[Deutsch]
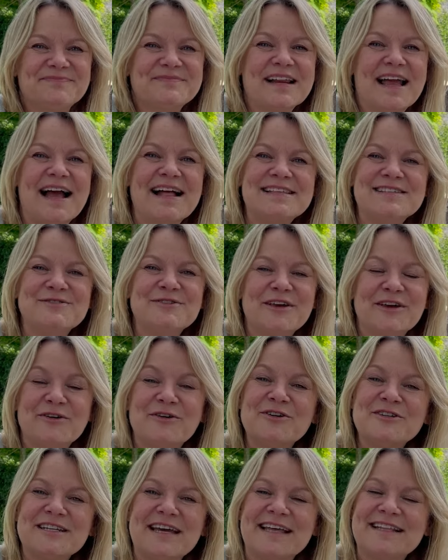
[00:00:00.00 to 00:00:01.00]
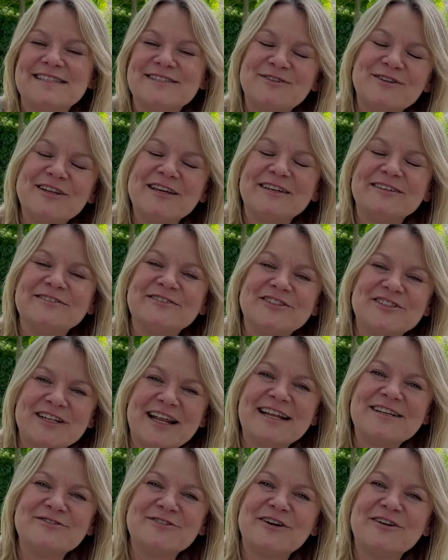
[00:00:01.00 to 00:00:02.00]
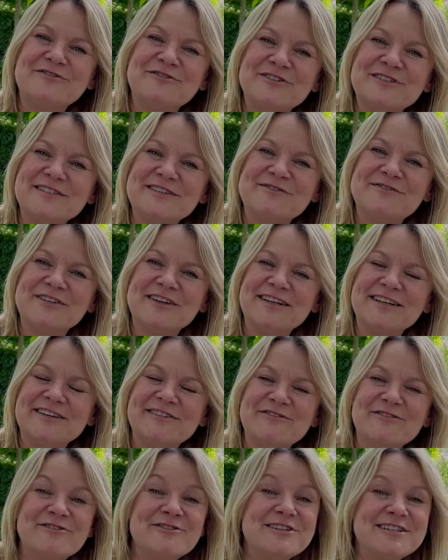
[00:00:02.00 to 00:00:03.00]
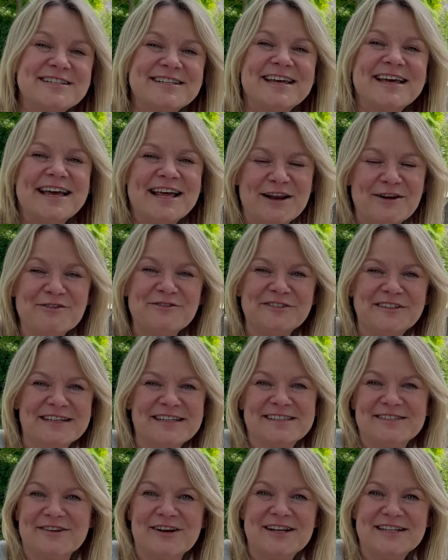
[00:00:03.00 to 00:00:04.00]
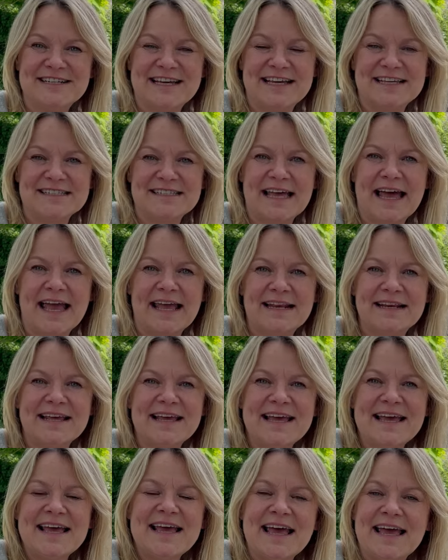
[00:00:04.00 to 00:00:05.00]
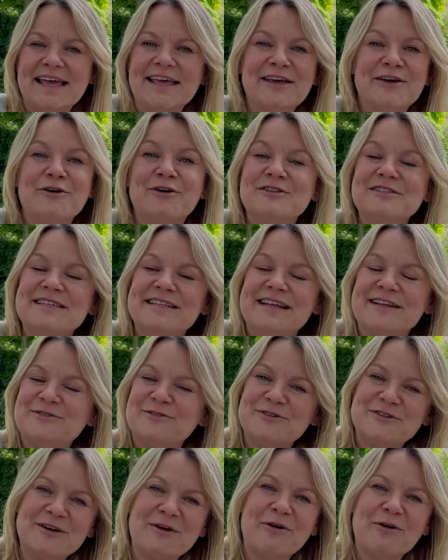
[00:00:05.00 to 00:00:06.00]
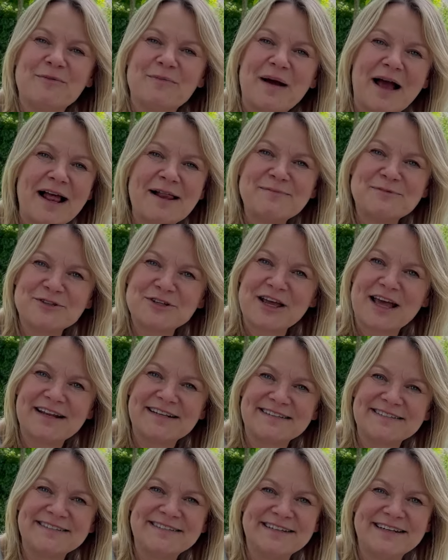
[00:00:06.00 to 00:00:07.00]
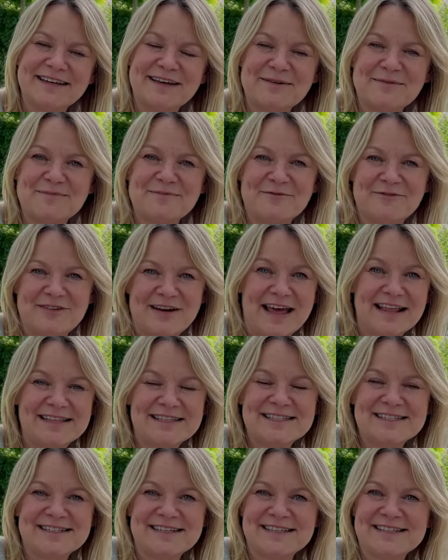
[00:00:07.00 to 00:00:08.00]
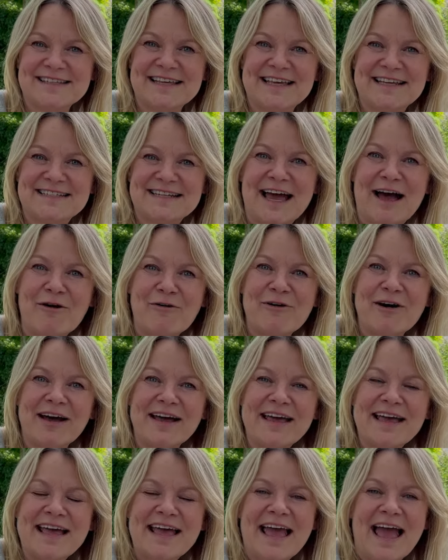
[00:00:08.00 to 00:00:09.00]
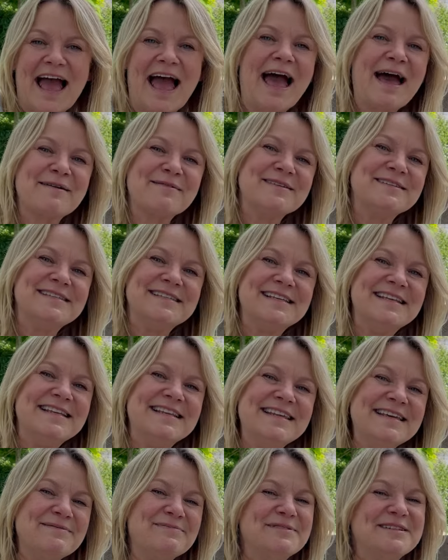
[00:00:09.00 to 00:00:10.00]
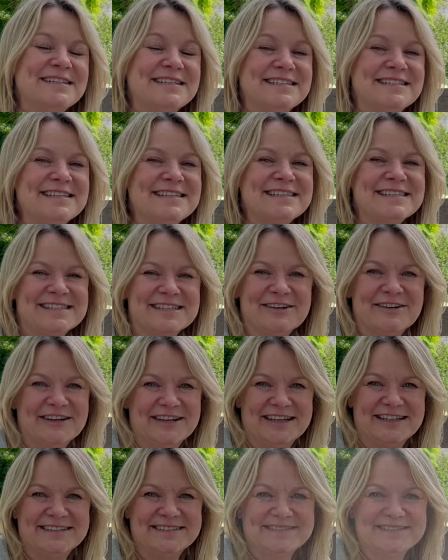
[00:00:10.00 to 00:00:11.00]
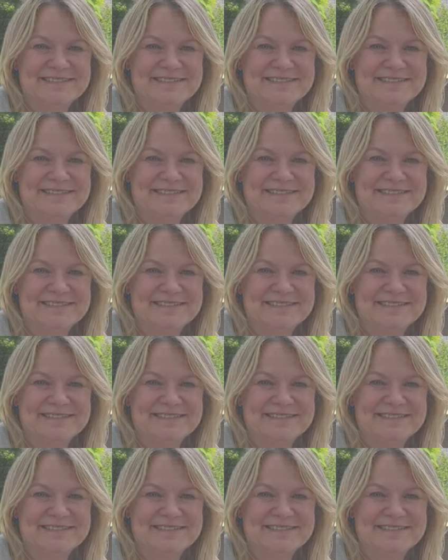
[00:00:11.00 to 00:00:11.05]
Also ihr könnt einen sonnigen Standort für sie finden und luftig sollte er sein. Ihr könnt sie natürlich auch im Halbschatten ähm, pflanzen, das geht auch. Aber sie liebt die Sonne.